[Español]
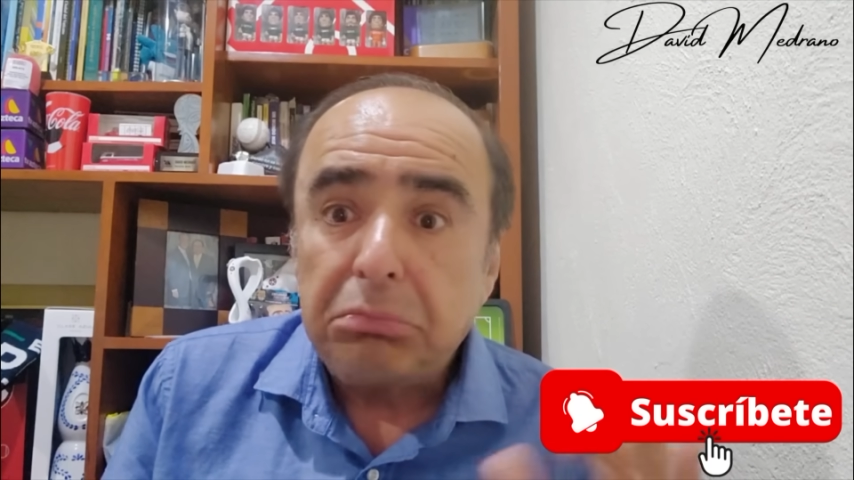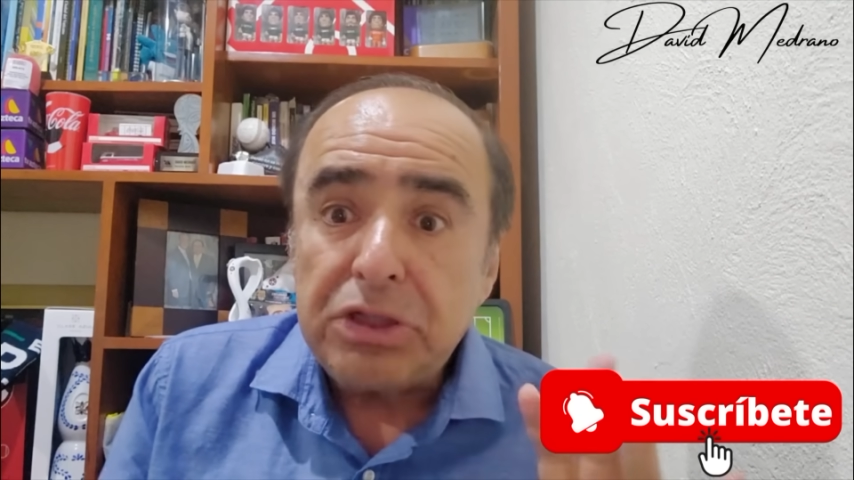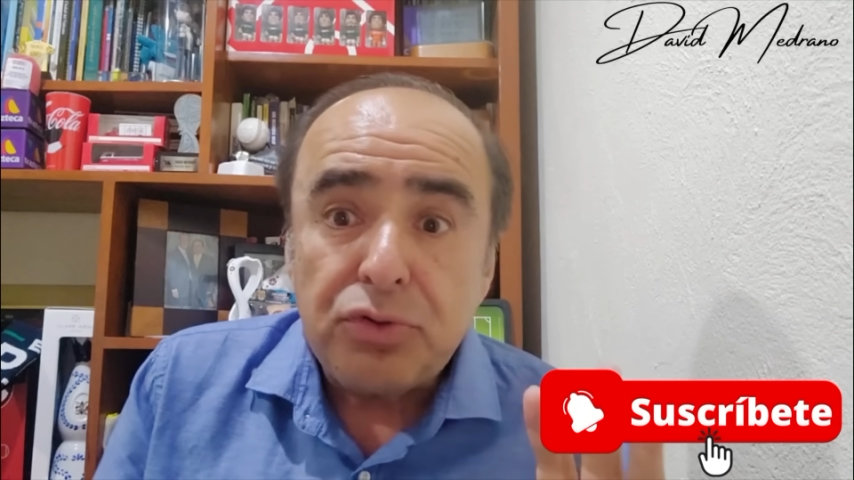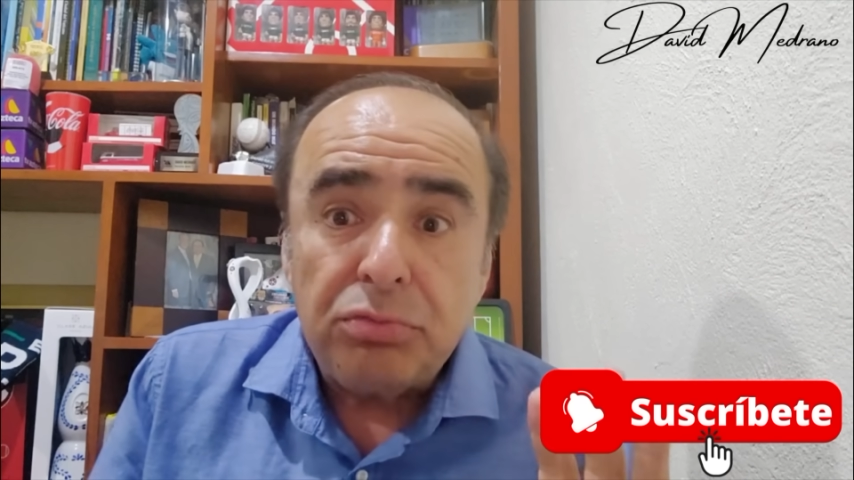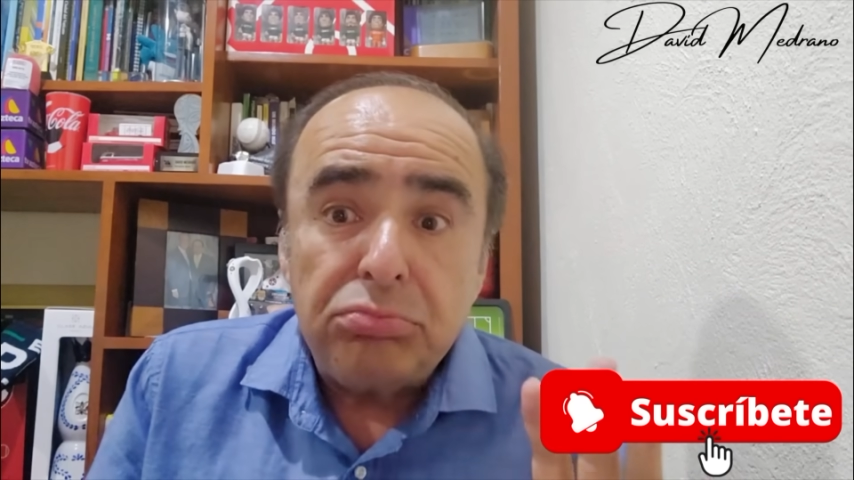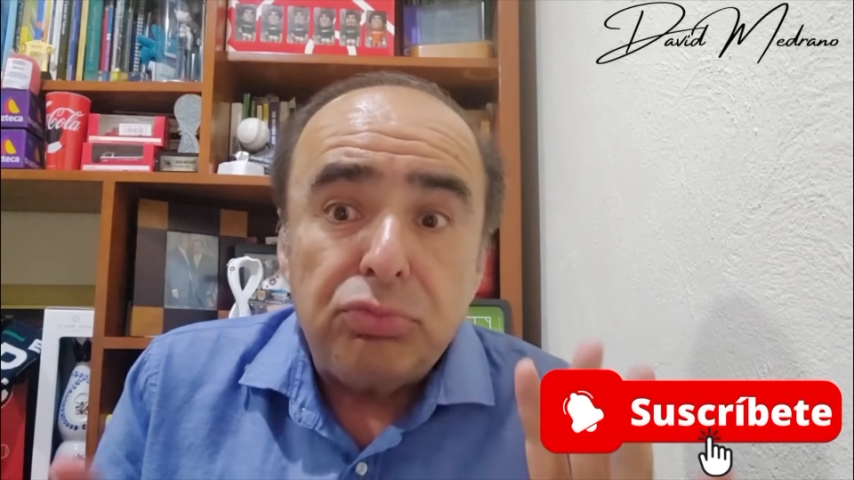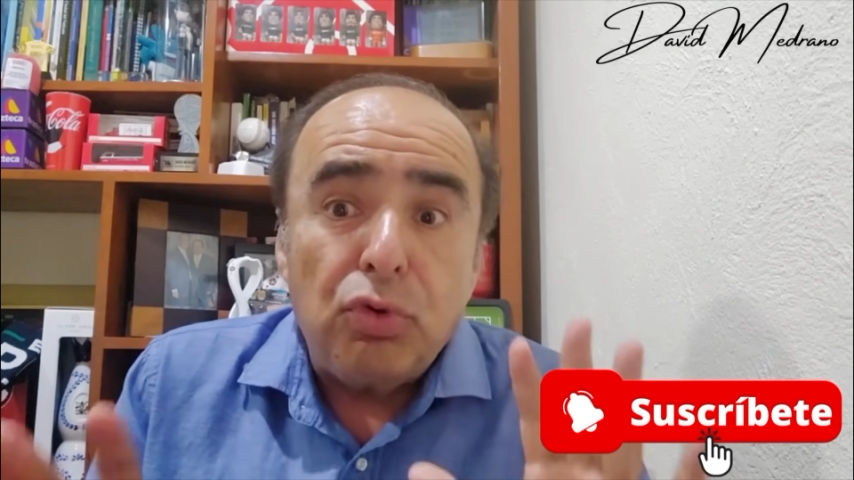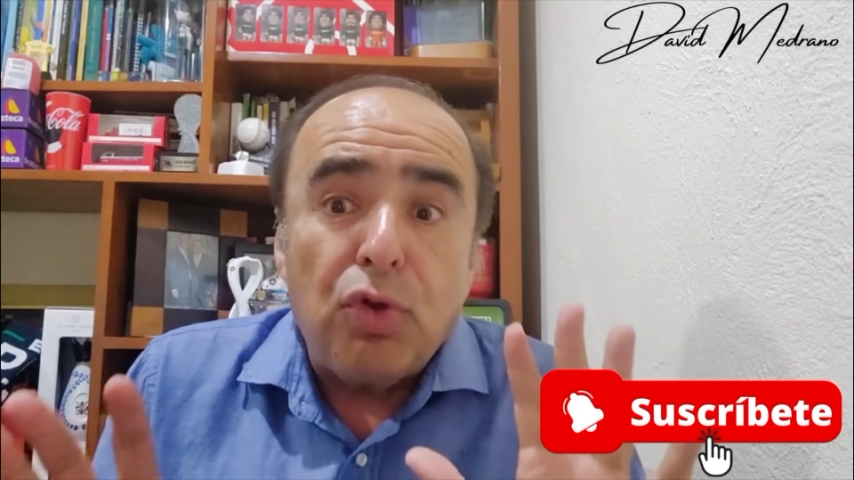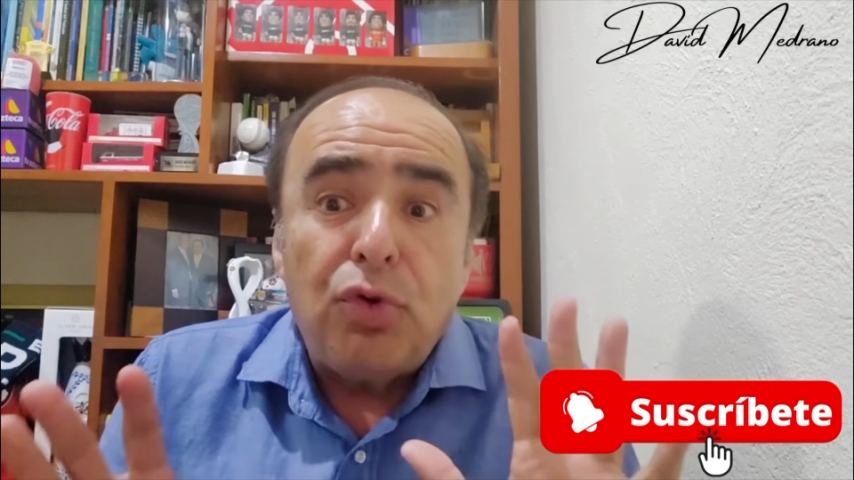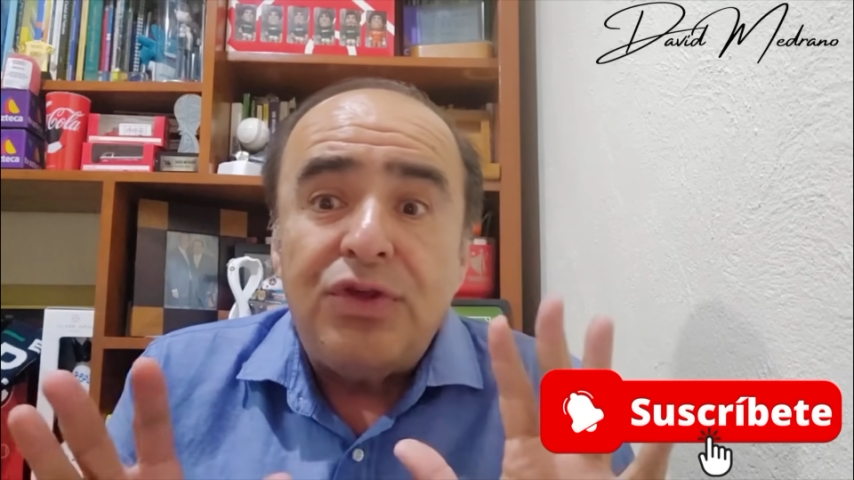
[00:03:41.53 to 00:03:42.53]
que son
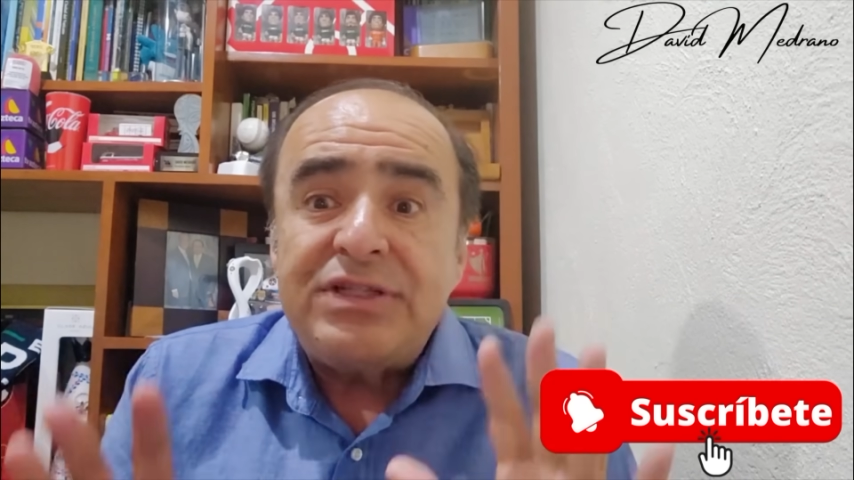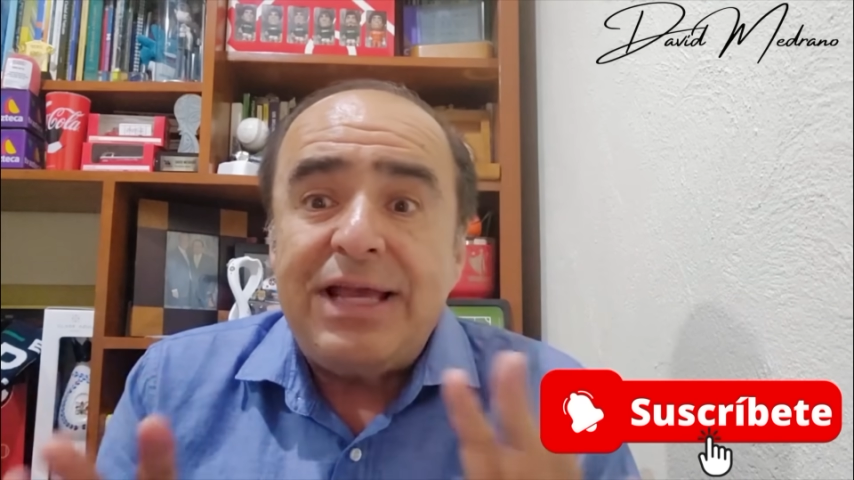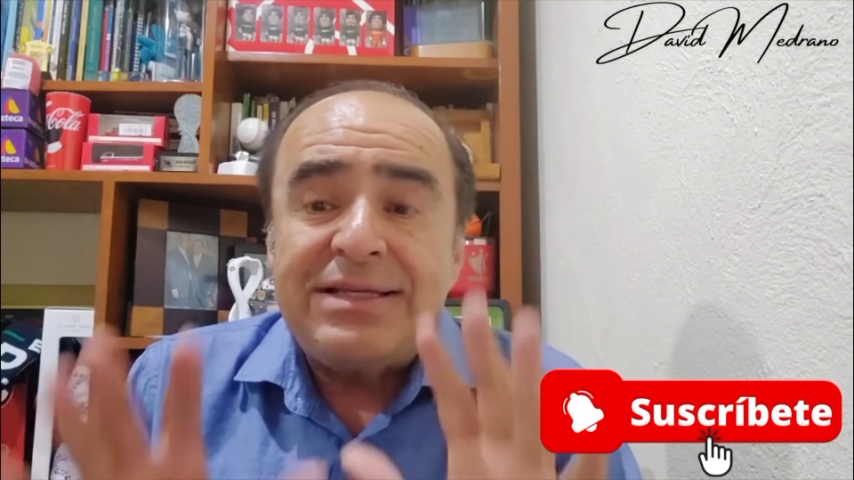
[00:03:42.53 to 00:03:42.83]
lo que uno dice,